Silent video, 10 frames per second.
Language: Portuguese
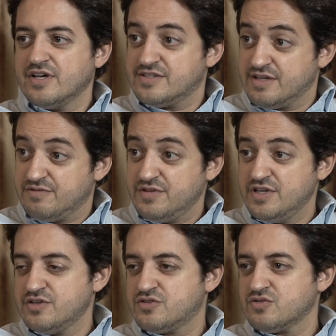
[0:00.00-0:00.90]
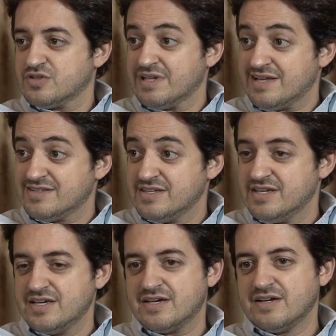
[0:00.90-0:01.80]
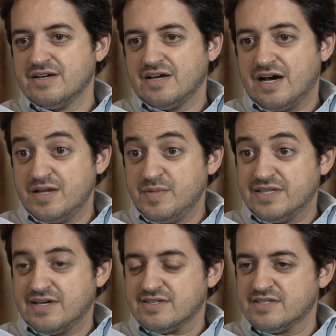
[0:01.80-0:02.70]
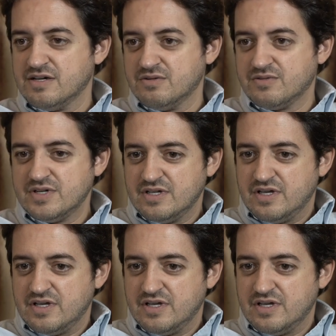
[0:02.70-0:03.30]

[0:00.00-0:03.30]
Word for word: serviços, lazer, alimentação,